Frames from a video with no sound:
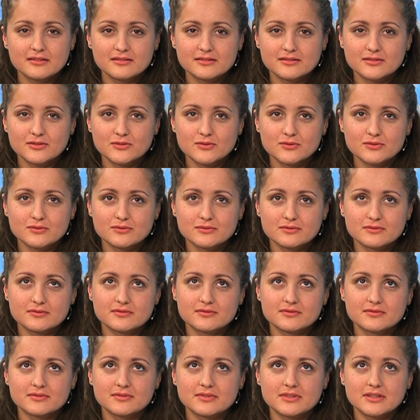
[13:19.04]

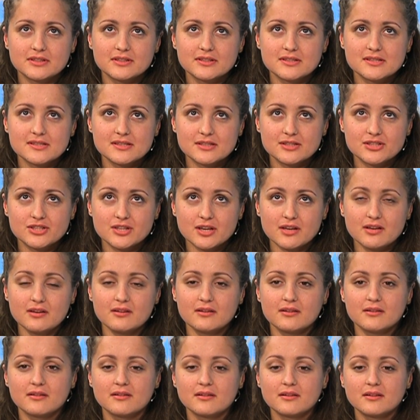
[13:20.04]
Ну,
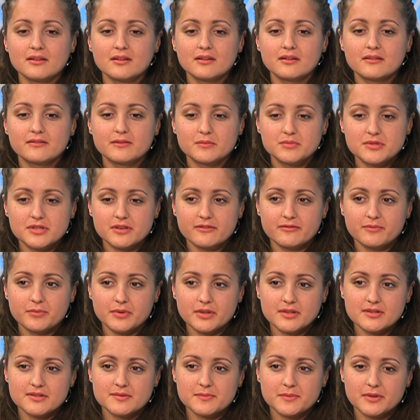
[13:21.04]
изначально вообще, в
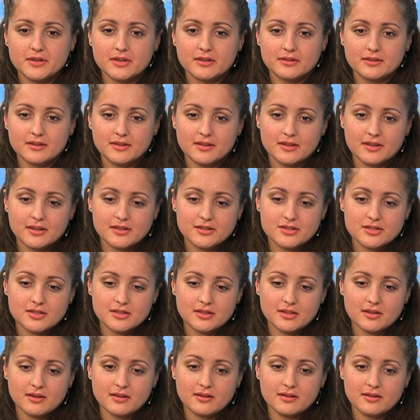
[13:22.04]
принципе, когда я их
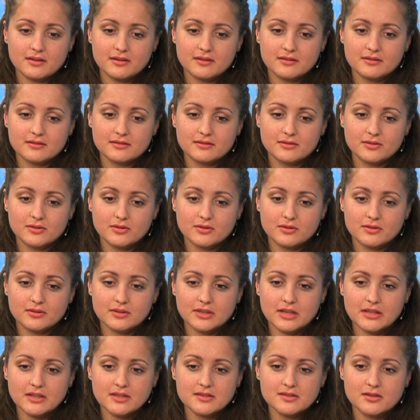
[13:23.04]
читала, то
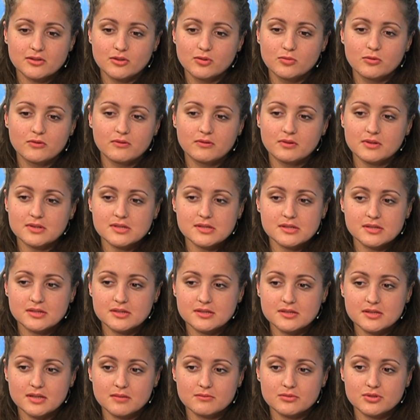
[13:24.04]
я не задумывалась
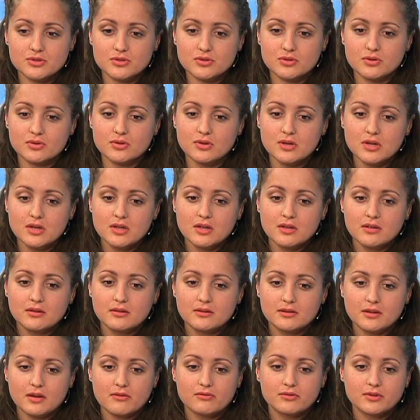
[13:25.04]
над тем, что
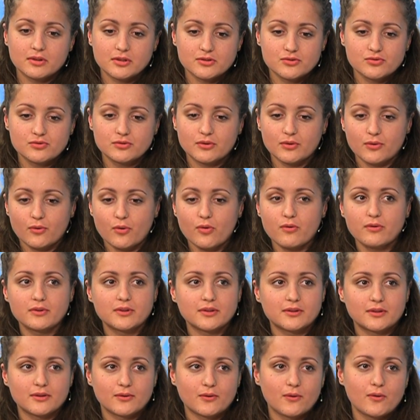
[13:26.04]
я вот хочу
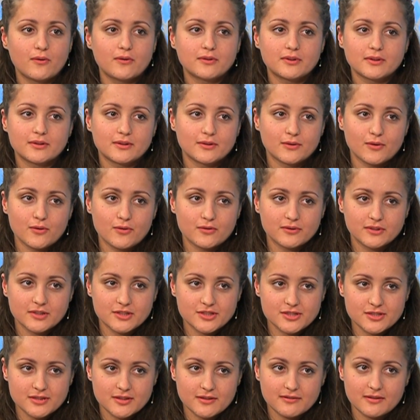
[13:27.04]
такого-то, такого-то,
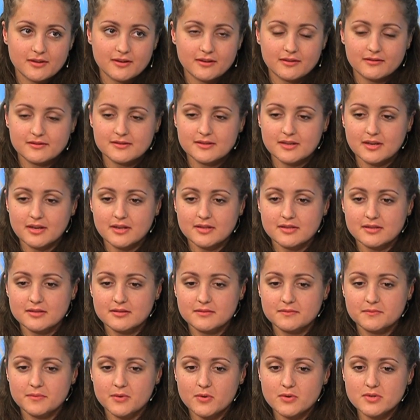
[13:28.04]
такого-то угу. человека
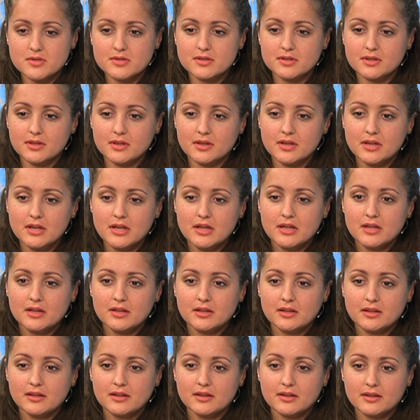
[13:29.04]
встретить. Просто
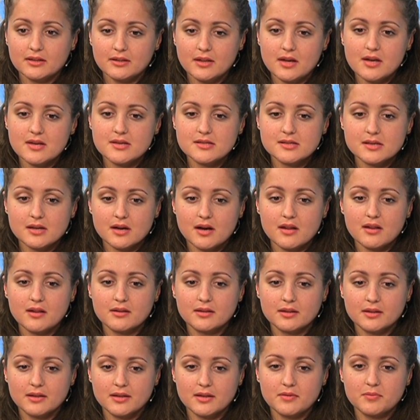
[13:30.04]
иногда
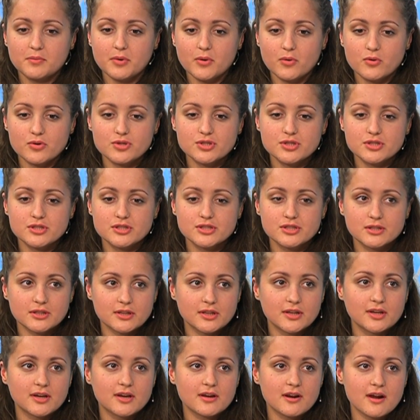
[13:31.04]
искала такие похожие
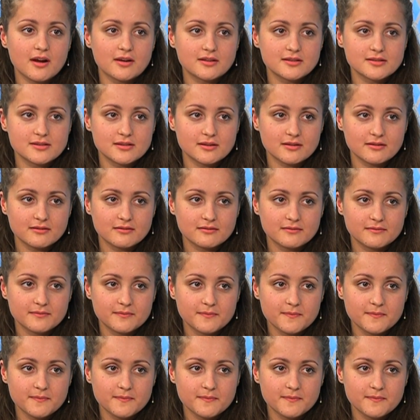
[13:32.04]
черты характера.